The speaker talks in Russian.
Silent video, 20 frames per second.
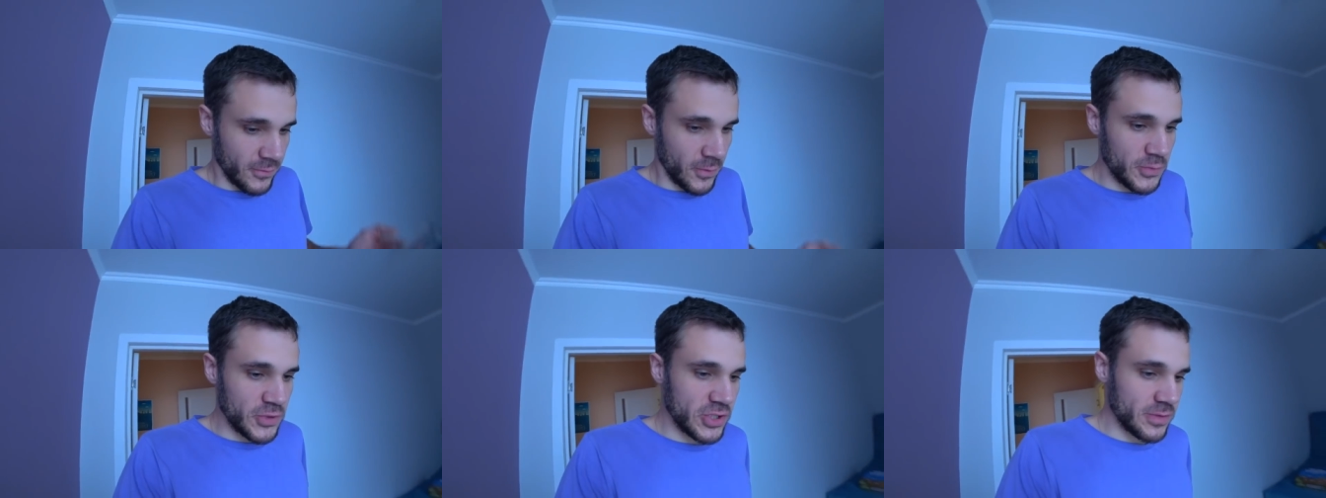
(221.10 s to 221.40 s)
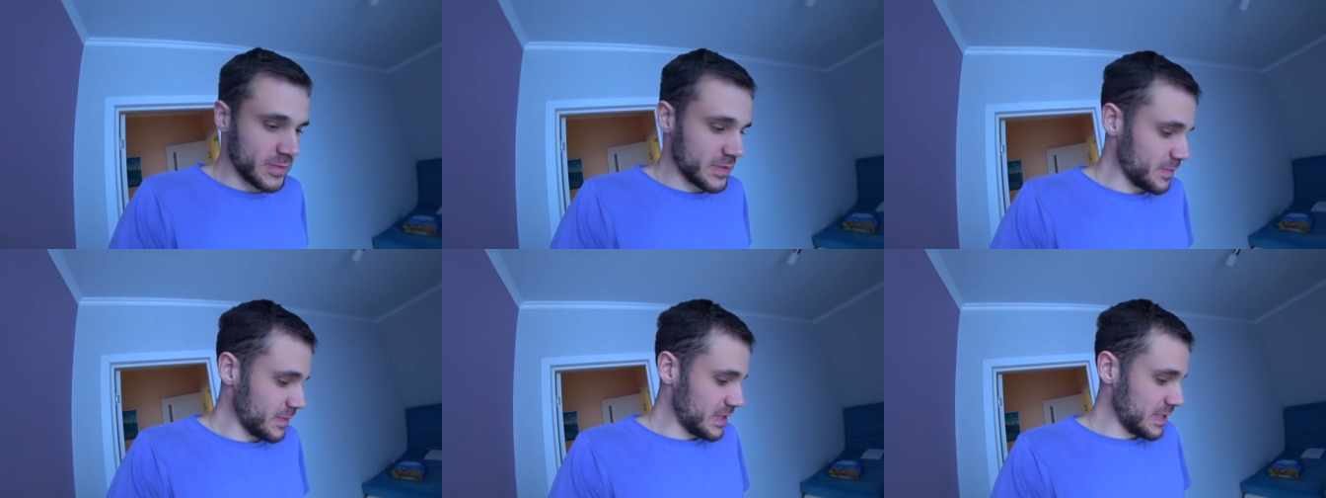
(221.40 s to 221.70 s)
В
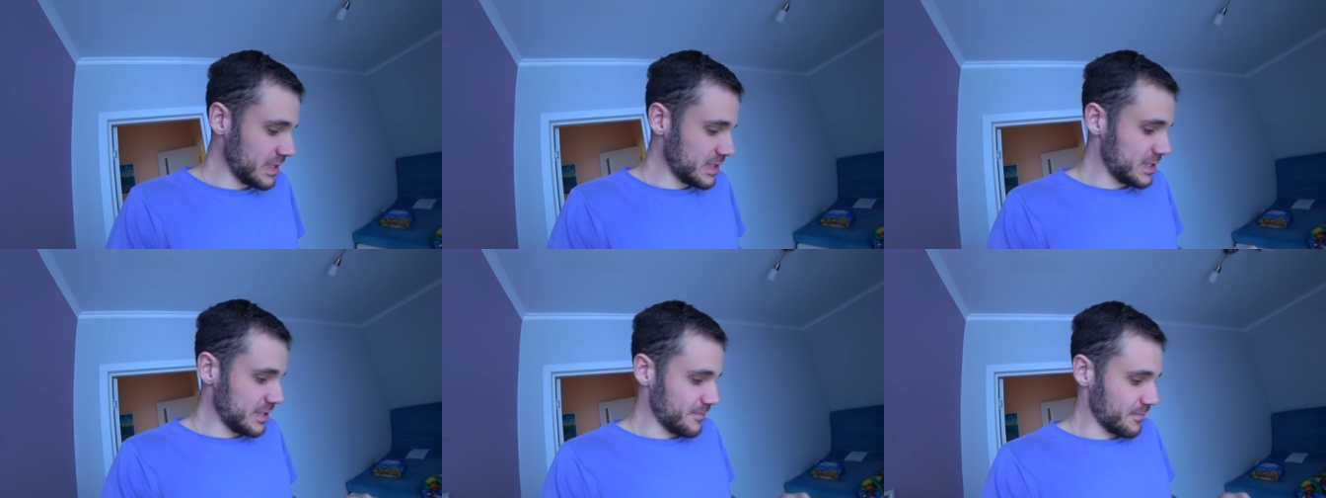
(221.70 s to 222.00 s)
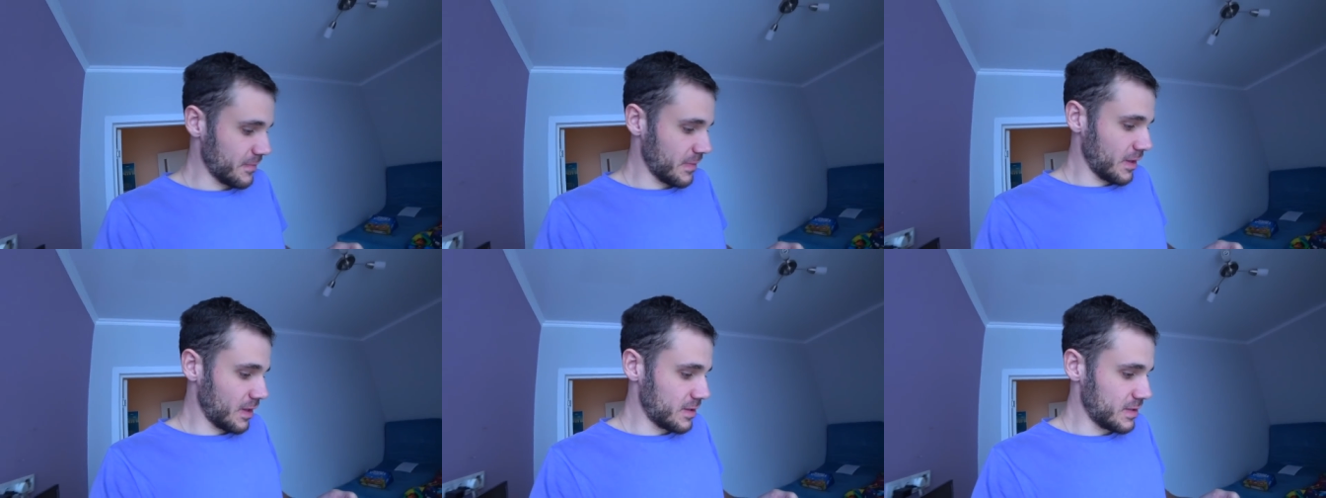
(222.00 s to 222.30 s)
общем, смотрите,
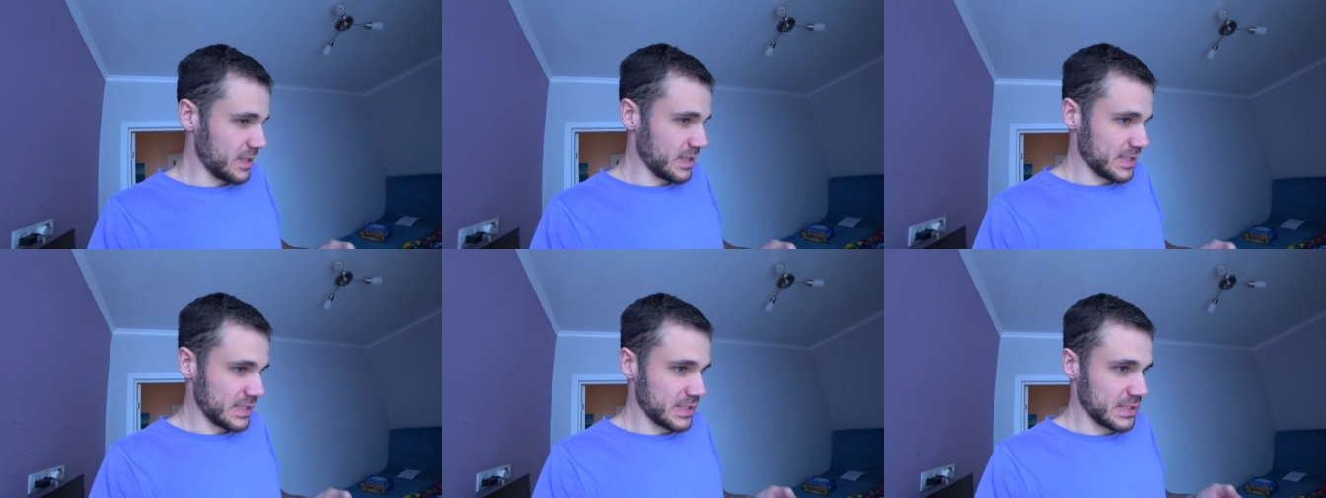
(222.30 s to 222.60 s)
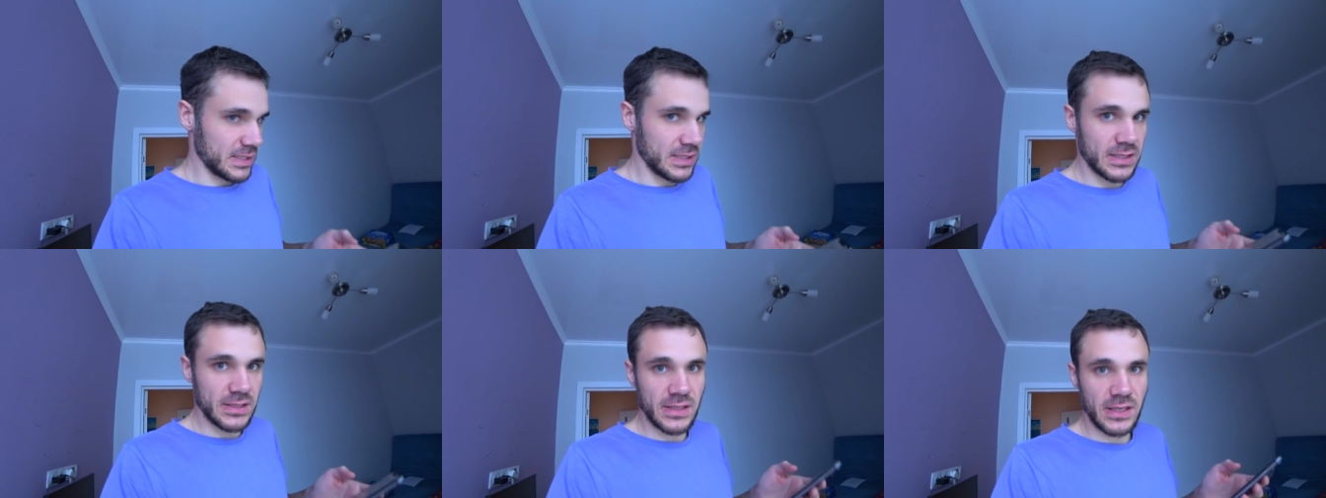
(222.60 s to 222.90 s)
я с
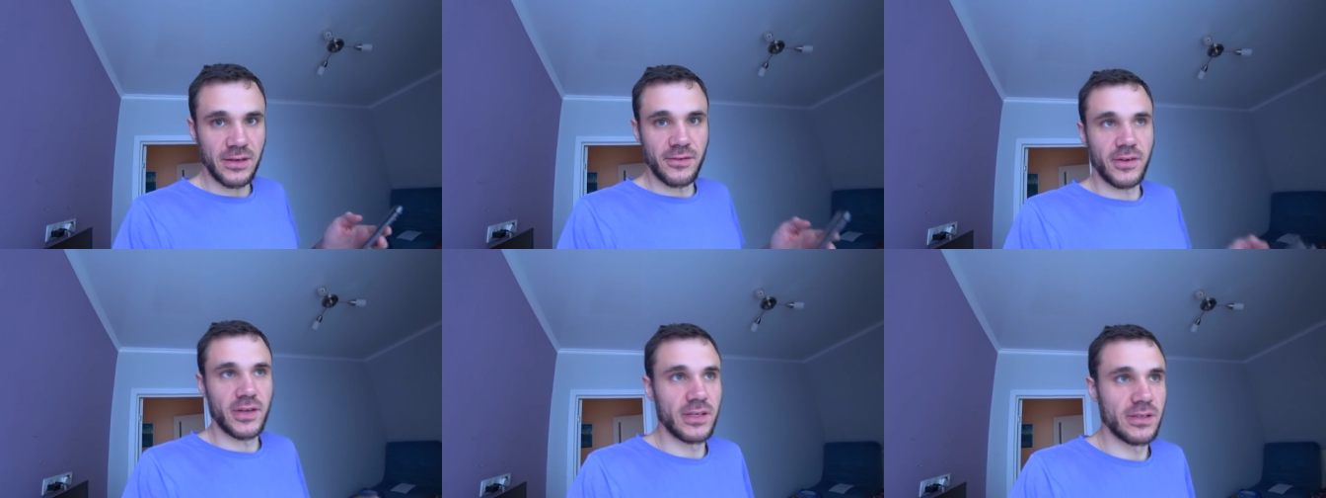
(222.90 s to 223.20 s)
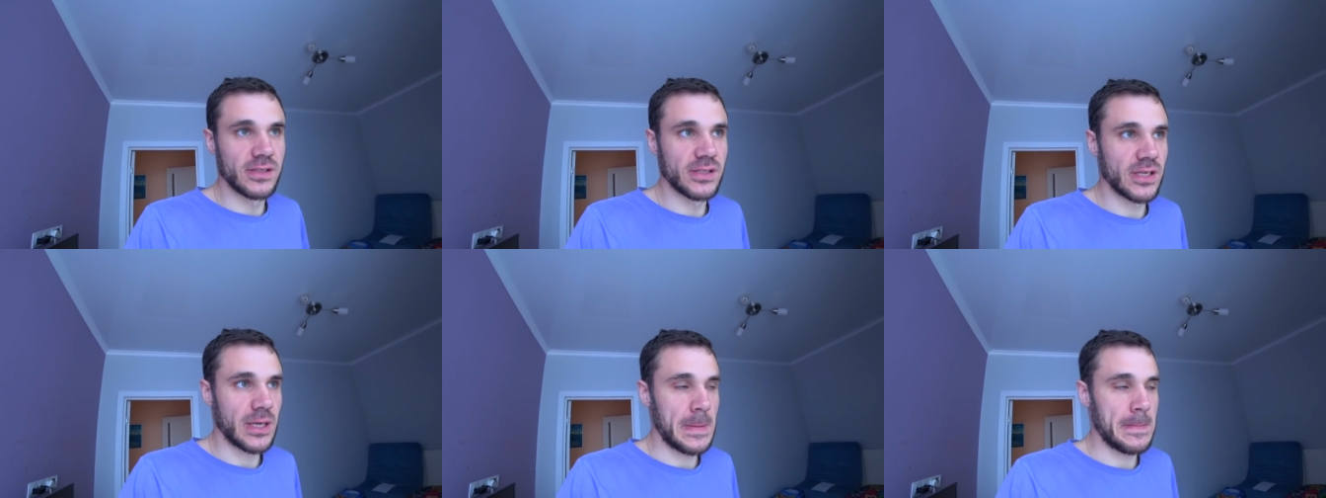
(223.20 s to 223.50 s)
ней
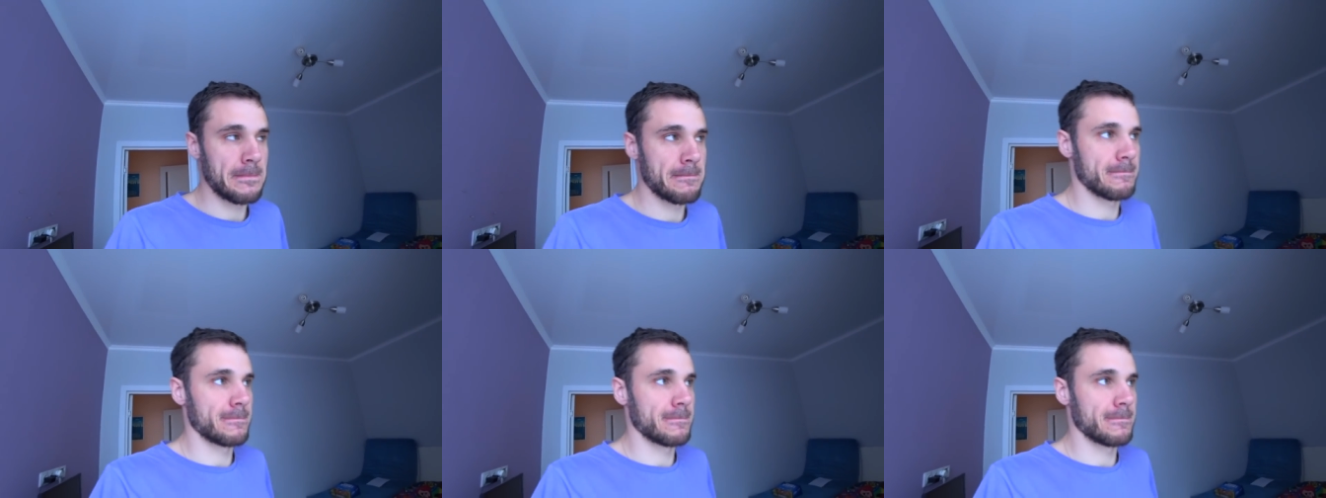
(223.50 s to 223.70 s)
договорился,